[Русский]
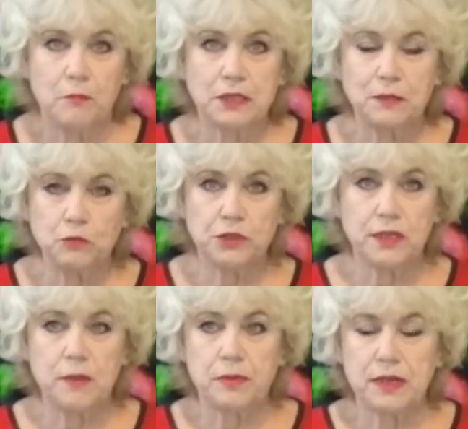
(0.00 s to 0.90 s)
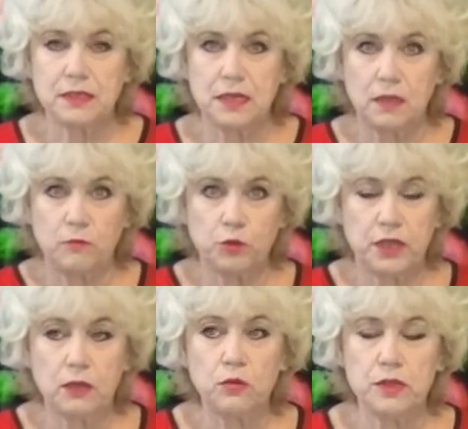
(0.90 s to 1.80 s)
Потому что я показала, вот
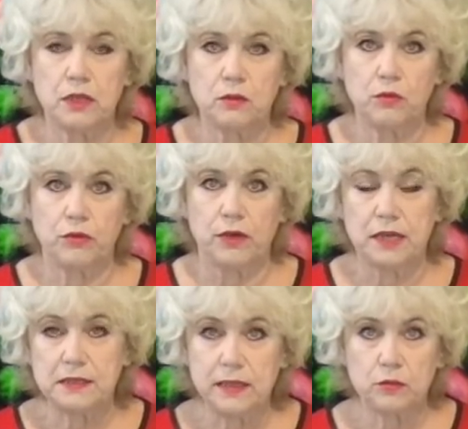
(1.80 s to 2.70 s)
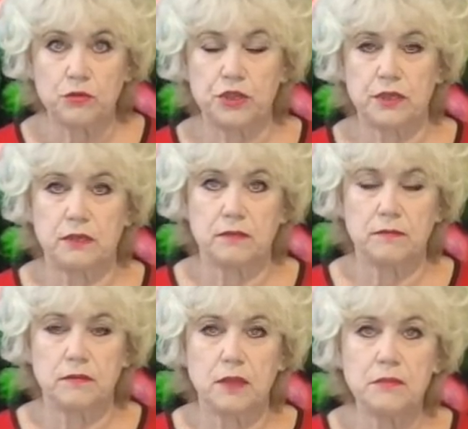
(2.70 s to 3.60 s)
я лунки рою, а следующее
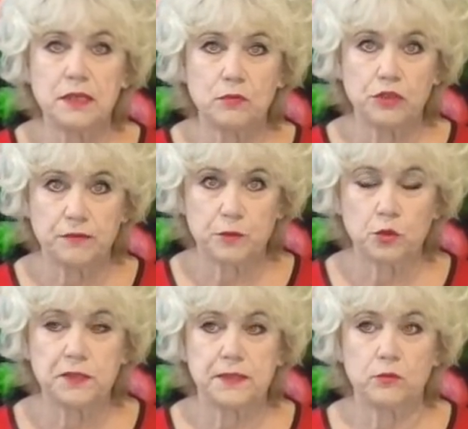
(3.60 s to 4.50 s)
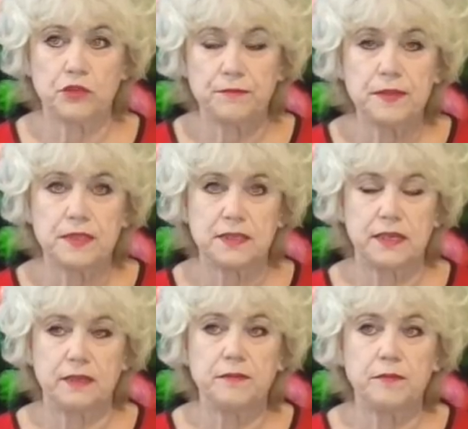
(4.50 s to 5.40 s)
Томаты уже взрослые, уже выросли,
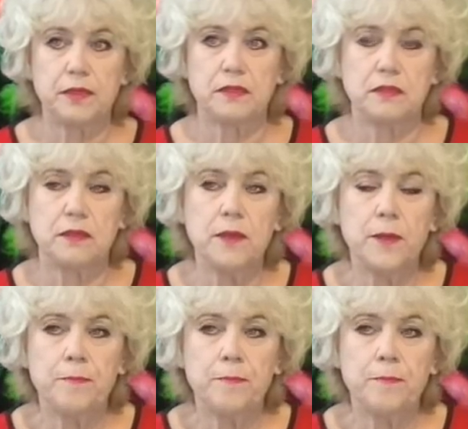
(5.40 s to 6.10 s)
и вы видите,